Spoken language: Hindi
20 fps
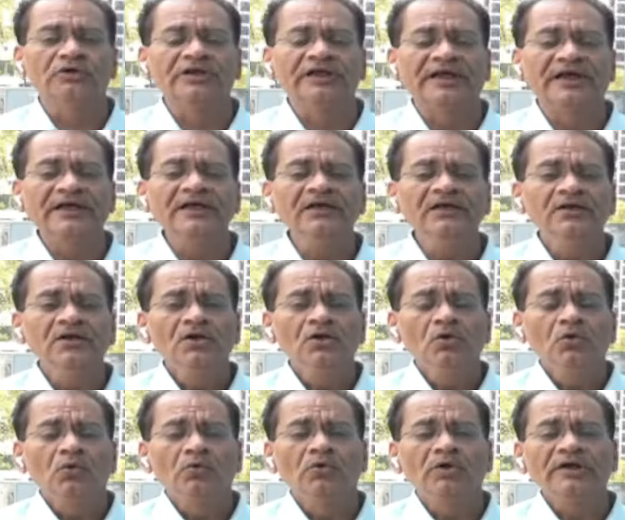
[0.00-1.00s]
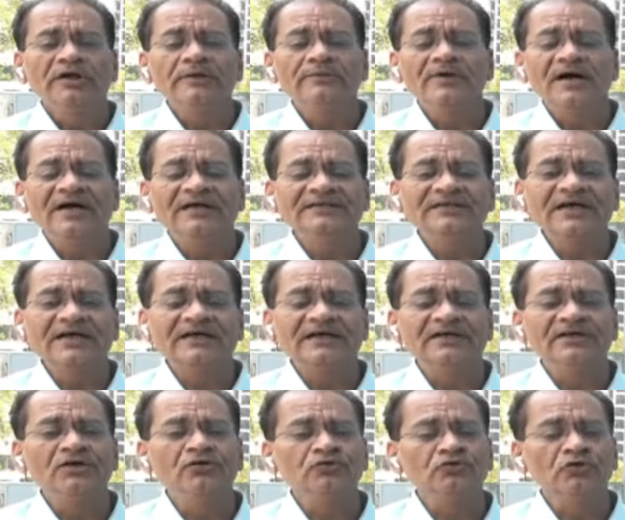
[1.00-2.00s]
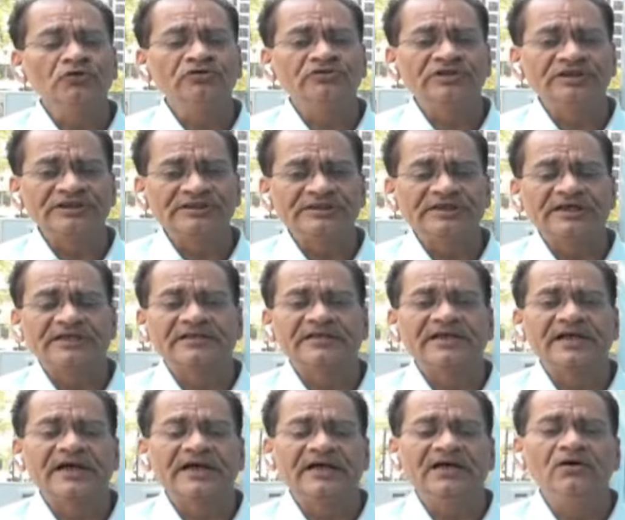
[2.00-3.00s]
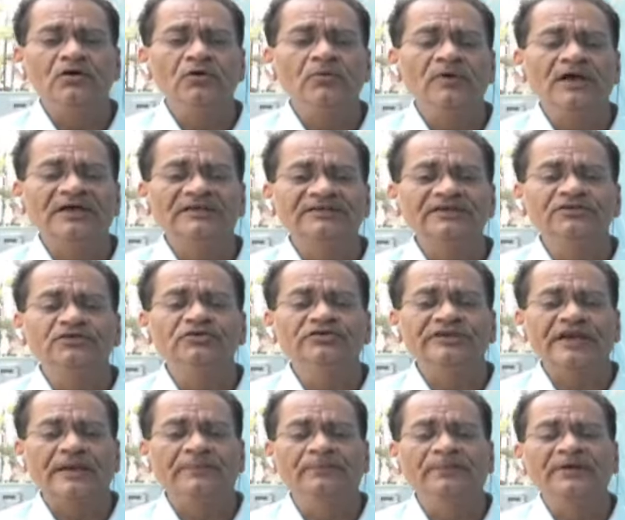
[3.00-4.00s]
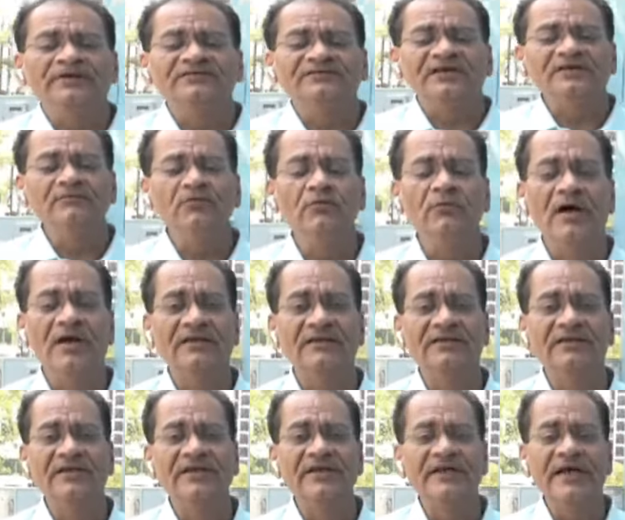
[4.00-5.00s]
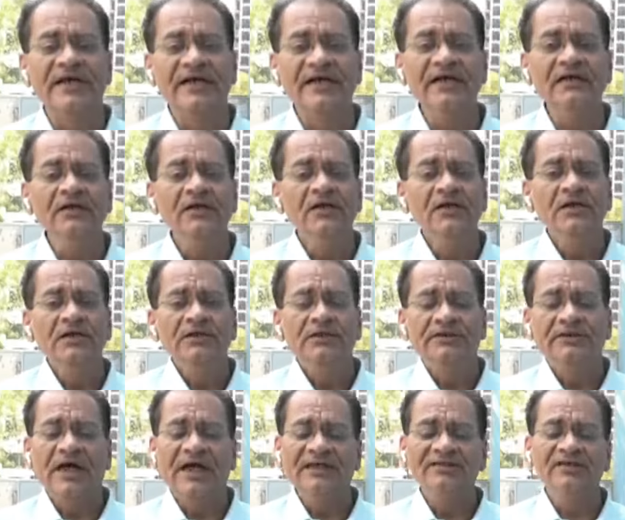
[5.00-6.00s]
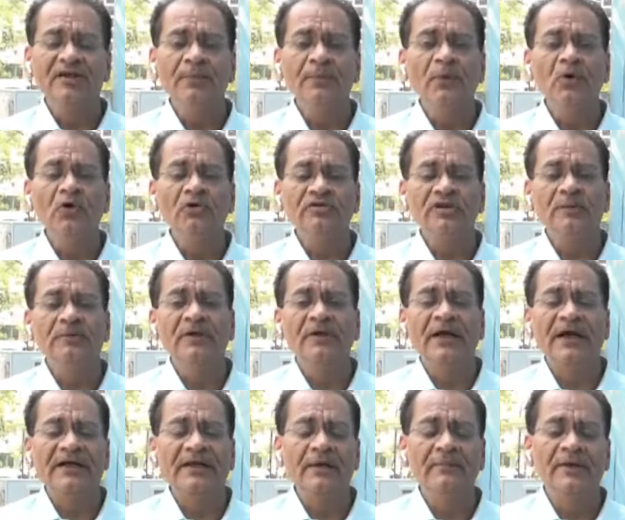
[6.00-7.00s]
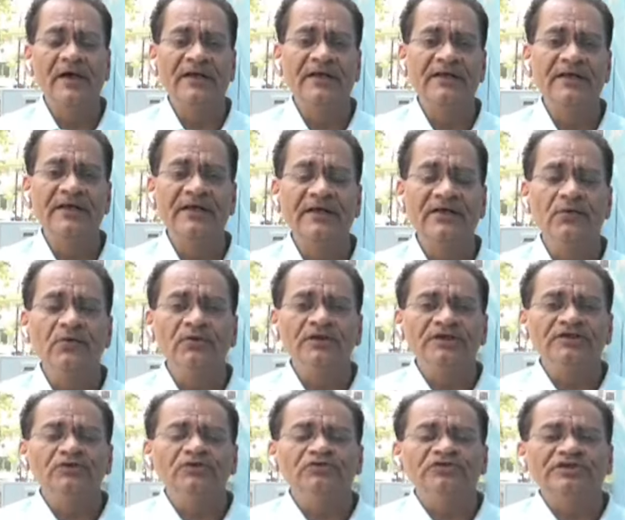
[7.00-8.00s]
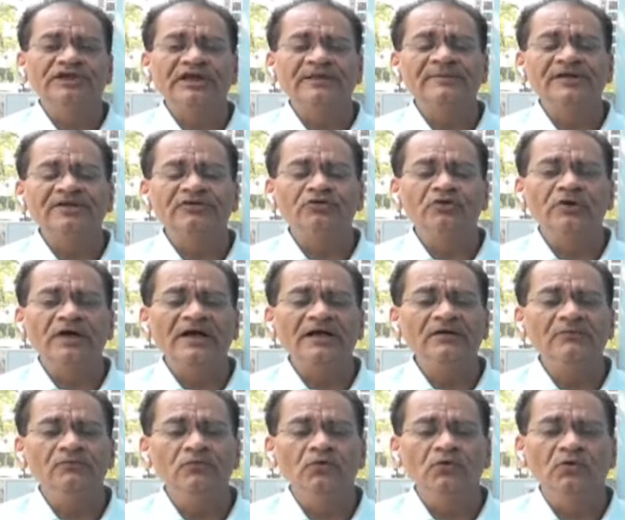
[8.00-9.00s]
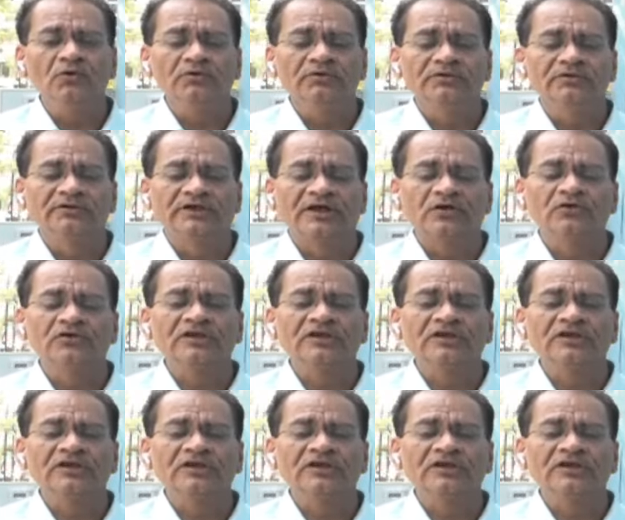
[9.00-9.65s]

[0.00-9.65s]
हैं हम्म। उन्होंने वहां जाकर के उसको सीज कर दिया है और वहां से जो सैंपल्स हैं वो वहां से लिए हैं जांच रिपोर्ट अभी आना बाकी है क्योंकि जो सी एम एच ओ है वो नरोत्तम